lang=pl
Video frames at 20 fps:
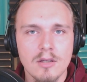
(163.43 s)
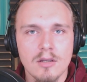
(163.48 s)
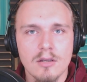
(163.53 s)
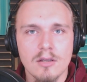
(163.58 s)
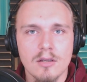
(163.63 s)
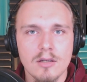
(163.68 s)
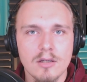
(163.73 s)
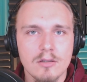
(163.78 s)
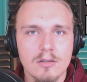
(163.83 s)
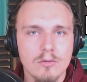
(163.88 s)

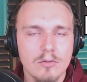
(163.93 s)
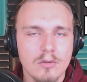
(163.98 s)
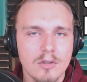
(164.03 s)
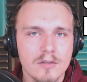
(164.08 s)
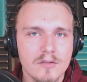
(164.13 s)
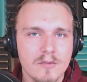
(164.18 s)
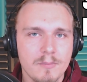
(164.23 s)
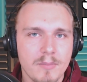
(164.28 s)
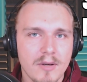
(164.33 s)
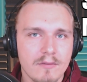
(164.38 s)
e, który
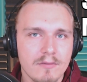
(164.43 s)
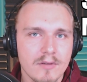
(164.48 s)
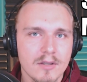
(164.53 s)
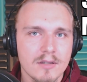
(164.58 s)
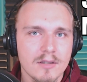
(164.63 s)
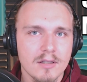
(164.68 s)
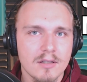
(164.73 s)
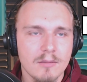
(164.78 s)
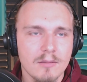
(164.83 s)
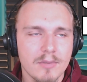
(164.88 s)
sprawia
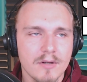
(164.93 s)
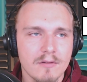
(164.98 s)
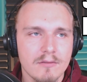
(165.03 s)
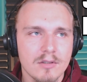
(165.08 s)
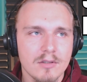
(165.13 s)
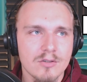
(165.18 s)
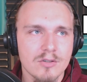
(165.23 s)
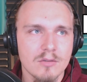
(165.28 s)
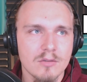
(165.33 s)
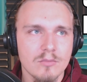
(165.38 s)
tak naprawdę,
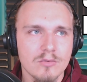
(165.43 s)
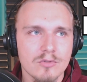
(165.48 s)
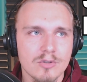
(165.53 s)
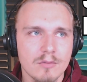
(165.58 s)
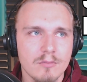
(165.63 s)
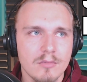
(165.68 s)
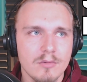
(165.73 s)
że możemy